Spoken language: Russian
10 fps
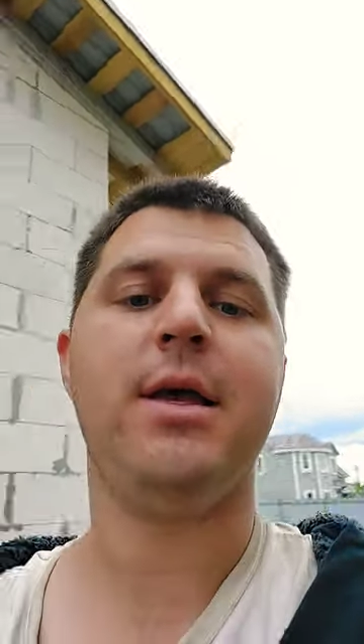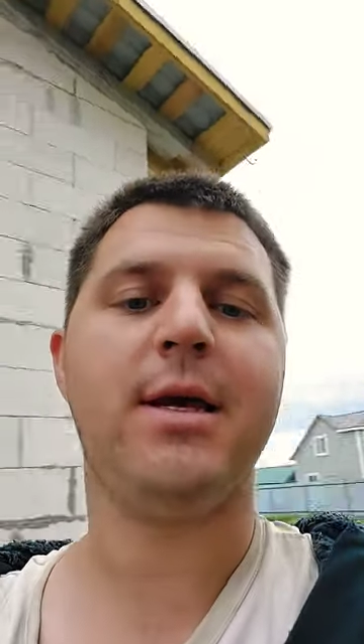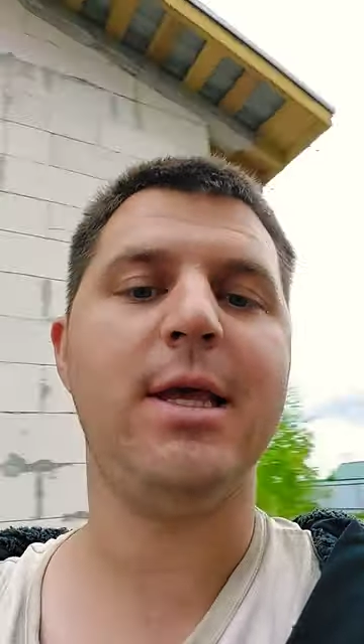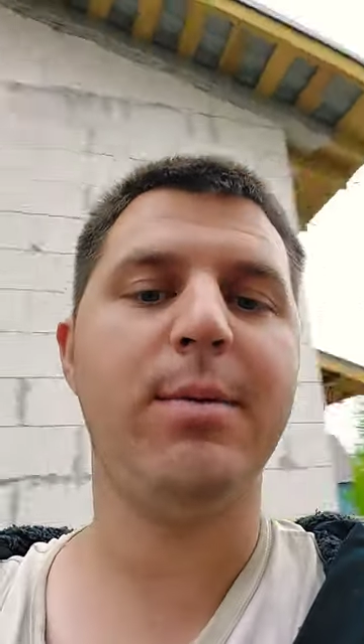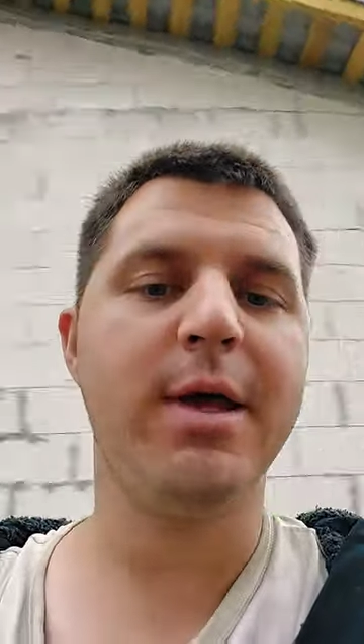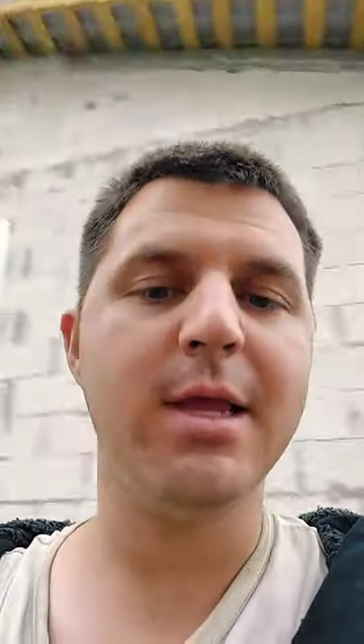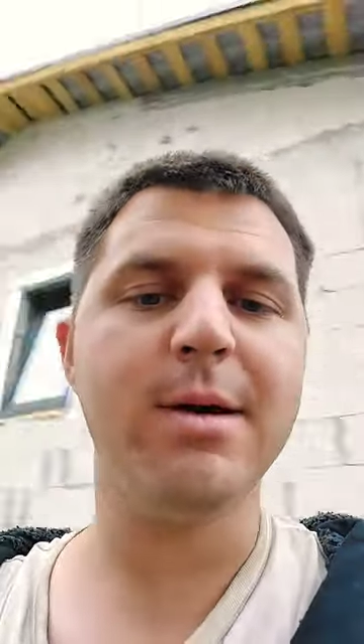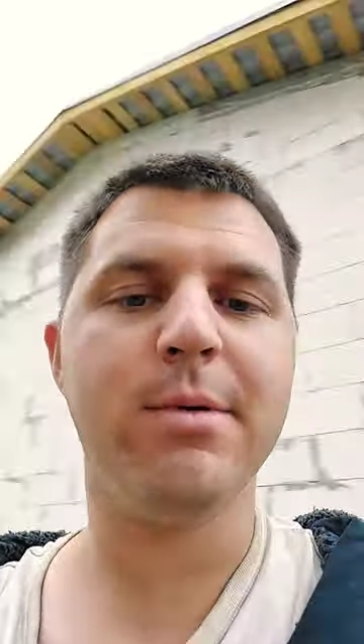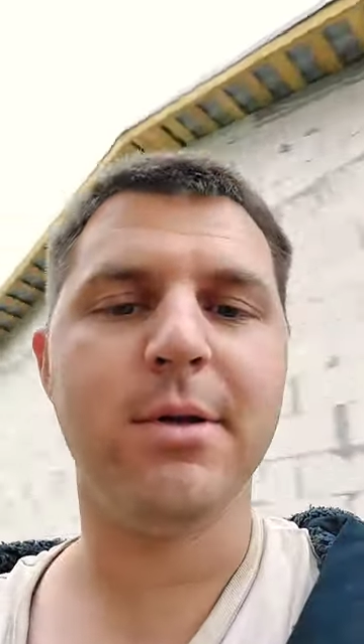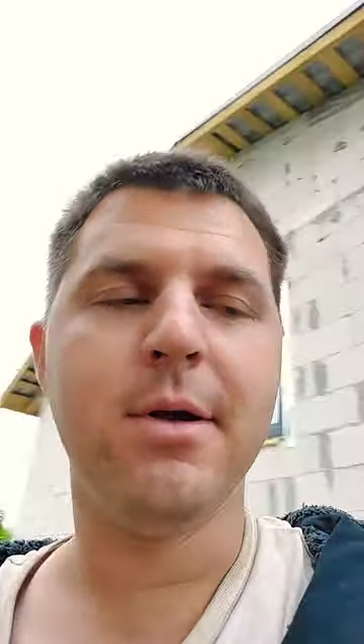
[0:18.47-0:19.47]
И где бы я
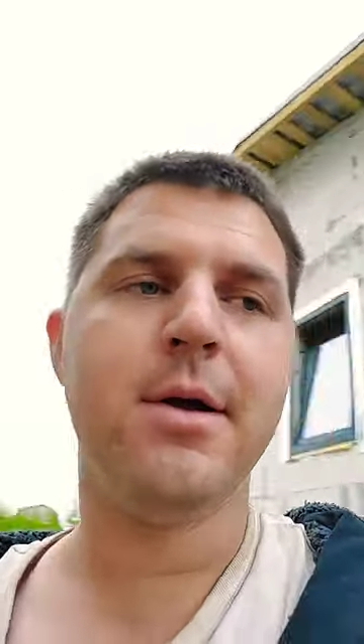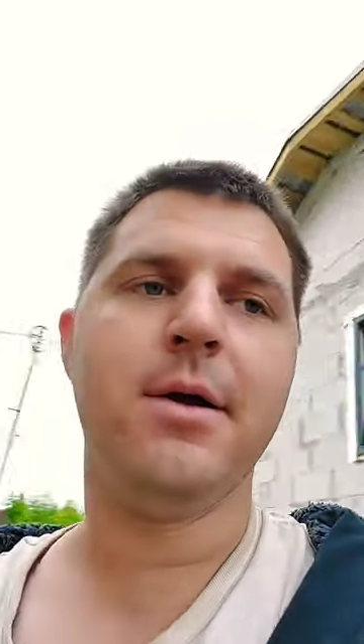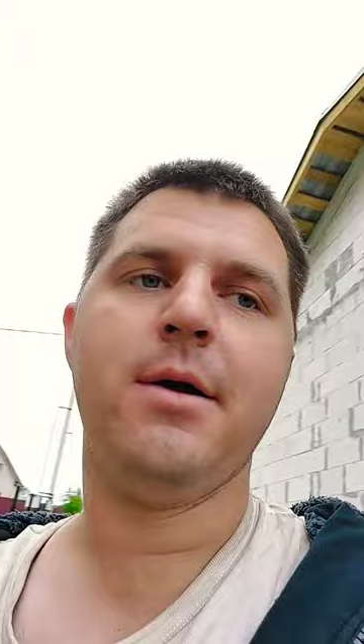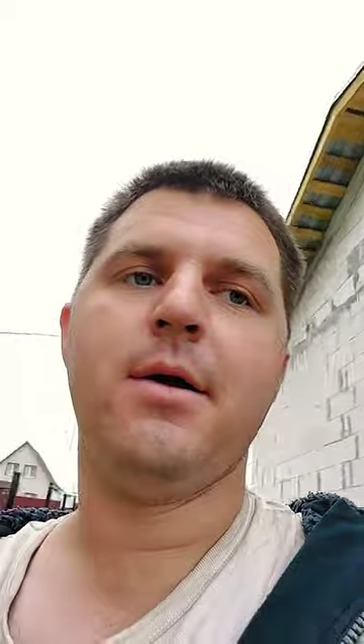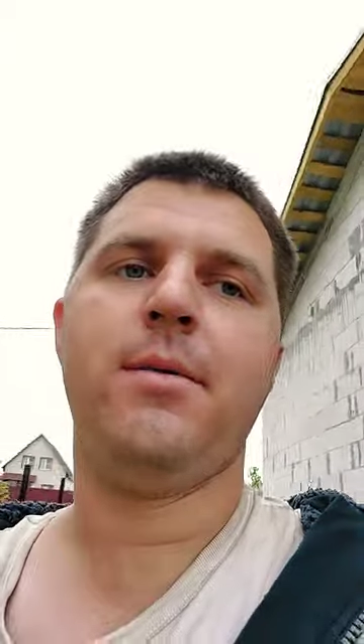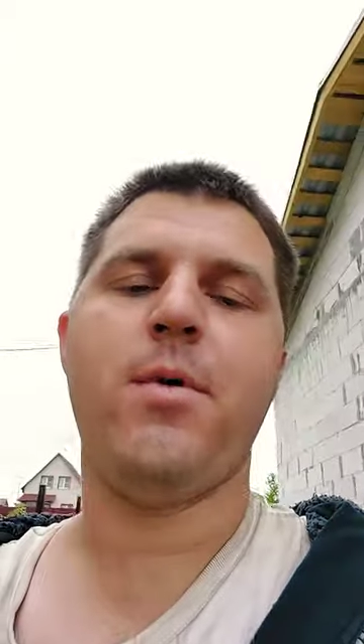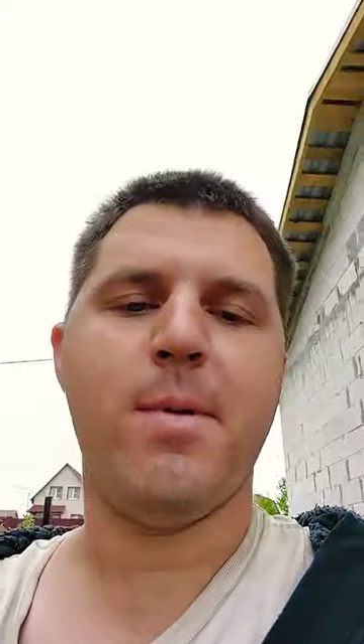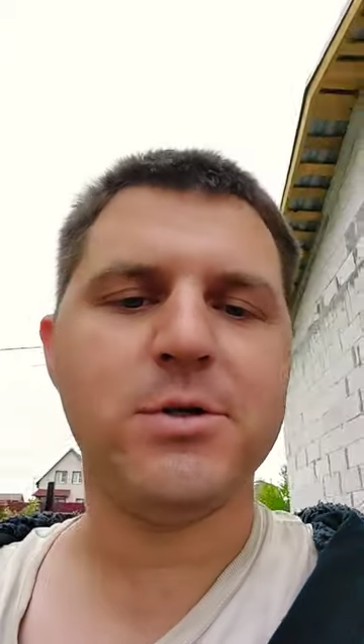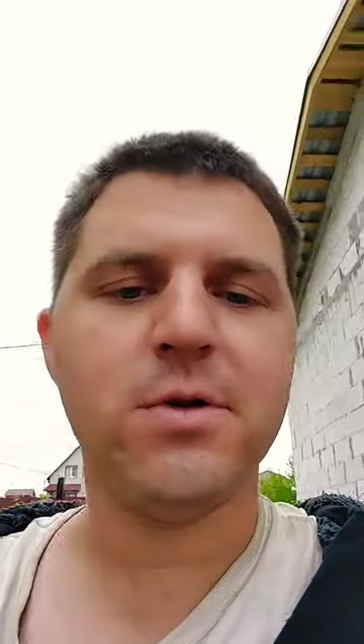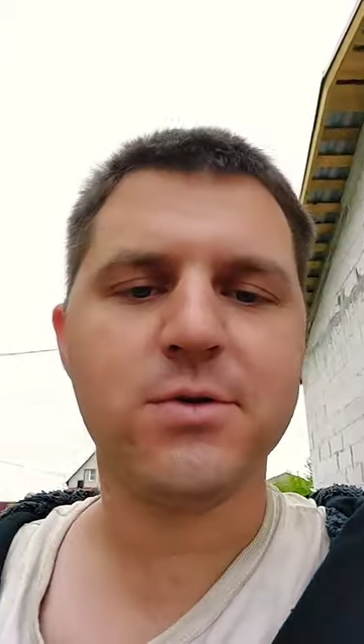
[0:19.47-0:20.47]
ни был, по
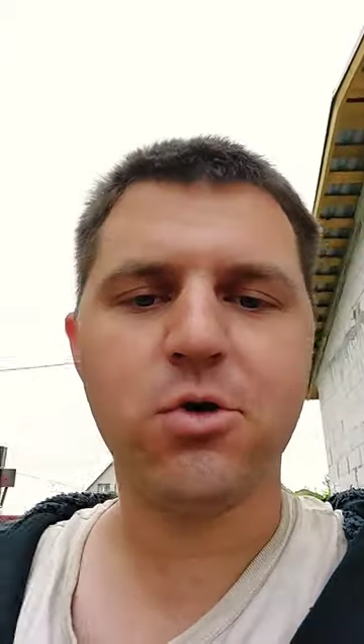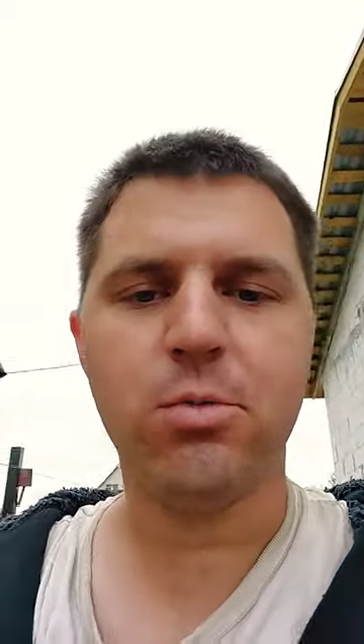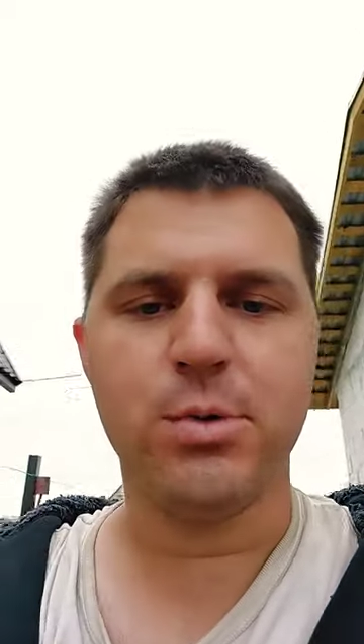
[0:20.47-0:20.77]
Московской